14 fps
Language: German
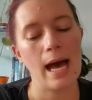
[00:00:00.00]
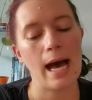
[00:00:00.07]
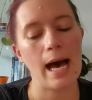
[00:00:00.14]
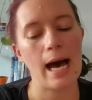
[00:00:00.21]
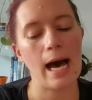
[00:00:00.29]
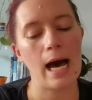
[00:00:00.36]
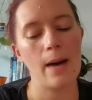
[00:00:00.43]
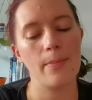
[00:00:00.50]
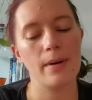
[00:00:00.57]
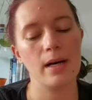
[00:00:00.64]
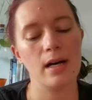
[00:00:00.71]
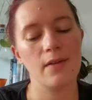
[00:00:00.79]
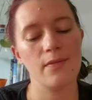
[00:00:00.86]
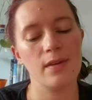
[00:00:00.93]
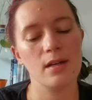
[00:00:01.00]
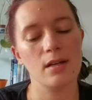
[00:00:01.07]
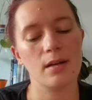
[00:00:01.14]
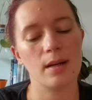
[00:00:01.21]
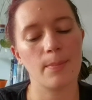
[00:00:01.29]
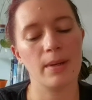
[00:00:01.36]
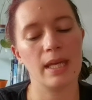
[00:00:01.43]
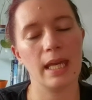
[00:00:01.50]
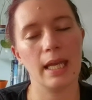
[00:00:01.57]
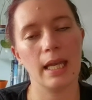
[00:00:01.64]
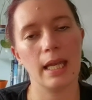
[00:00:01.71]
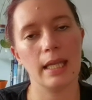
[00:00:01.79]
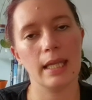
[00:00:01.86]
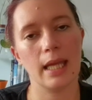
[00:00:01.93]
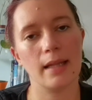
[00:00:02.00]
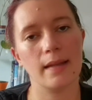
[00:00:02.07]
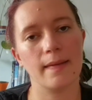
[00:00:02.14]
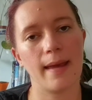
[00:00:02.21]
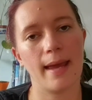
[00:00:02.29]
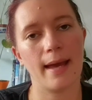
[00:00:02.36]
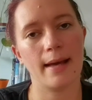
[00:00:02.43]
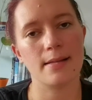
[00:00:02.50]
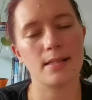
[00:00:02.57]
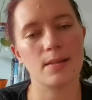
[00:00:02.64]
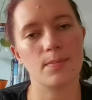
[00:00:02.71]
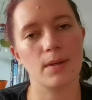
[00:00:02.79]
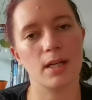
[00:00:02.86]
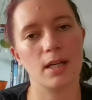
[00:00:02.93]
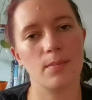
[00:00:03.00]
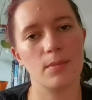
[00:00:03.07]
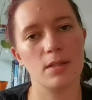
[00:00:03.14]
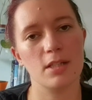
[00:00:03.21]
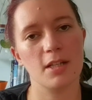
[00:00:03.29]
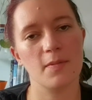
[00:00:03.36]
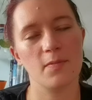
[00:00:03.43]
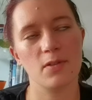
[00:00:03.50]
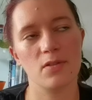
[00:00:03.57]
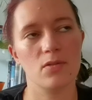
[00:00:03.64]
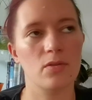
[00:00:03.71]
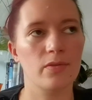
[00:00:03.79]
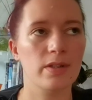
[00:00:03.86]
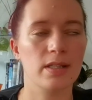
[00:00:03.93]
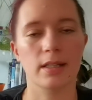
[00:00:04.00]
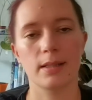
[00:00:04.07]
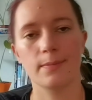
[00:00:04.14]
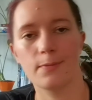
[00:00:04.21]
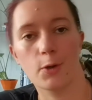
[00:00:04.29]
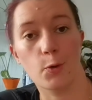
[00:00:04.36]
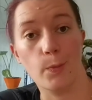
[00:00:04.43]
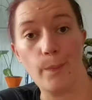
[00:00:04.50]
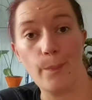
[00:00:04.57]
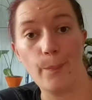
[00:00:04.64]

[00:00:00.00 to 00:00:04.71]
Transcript: Aber wir beginnen jetzt erstmal mit dem Wieso, Weshalb, Warum.